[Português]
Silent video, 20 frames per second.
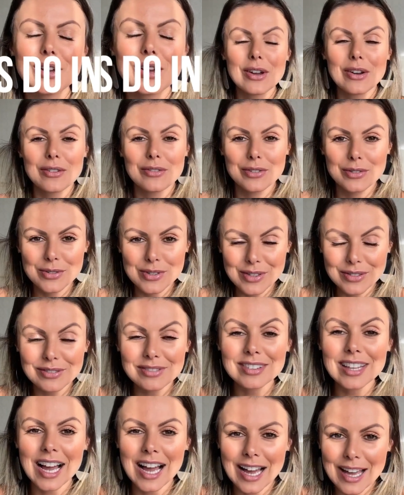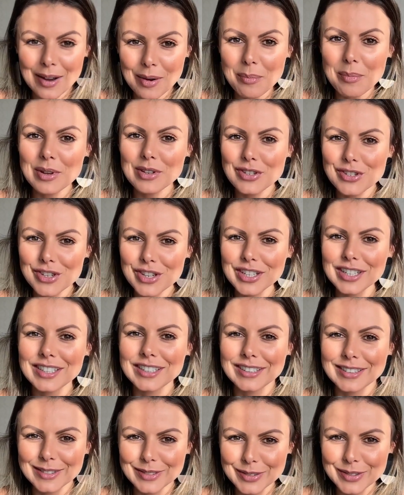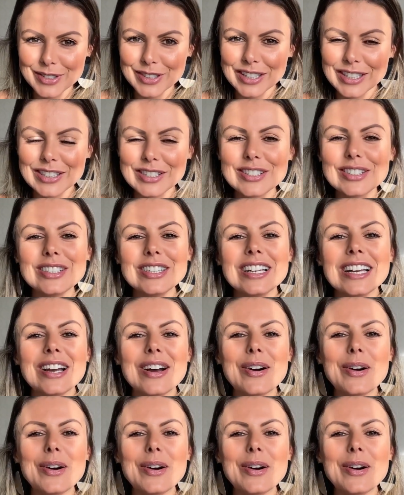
O friozinho tá realmente chegando, gente.